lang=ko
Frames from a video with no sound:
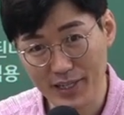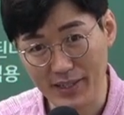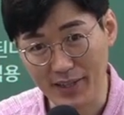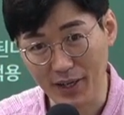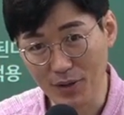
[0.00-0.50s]

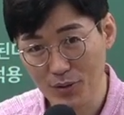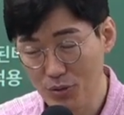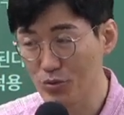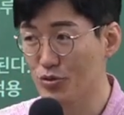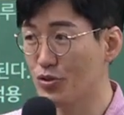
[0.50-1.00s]
있겠네요.
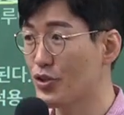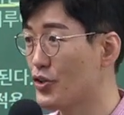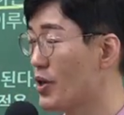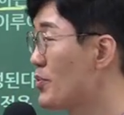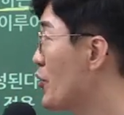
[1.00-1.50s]
요구 수익률은
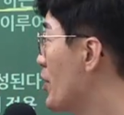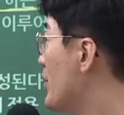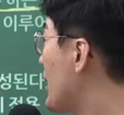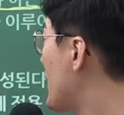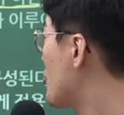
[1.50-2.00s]
기회비용의
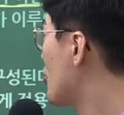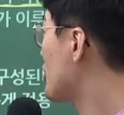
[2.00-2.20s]
의미를 가지고